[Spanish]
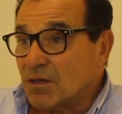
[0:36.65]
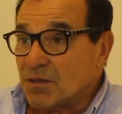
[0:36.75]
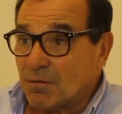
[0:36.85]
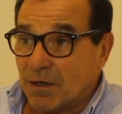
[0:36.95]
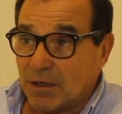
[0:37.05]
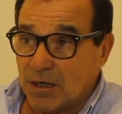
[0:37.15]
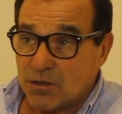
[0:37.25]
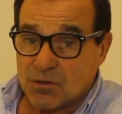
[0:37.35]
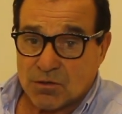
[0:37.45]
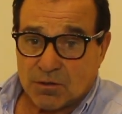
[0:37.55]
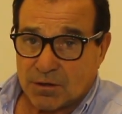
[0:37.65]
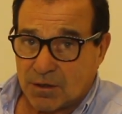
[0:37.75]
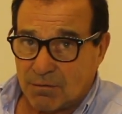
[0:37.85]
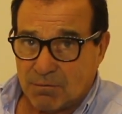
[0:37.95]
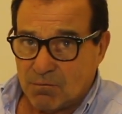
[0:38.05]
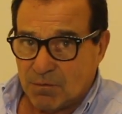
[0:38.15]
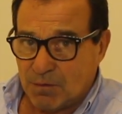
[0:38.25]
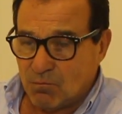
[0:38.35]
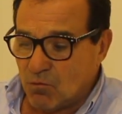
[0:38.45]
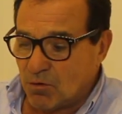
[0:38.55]
que se habían hecho estaban
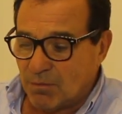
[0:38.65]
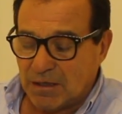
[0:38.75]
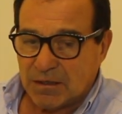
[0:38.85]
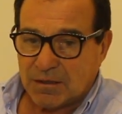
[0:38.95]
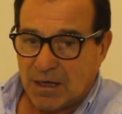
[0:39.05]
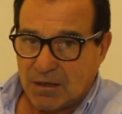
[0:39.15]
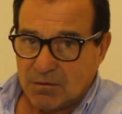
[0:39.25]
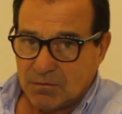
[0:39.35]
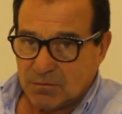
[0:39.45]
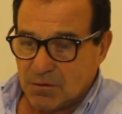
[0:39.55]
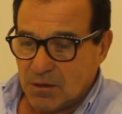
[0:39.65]
en muy mal estado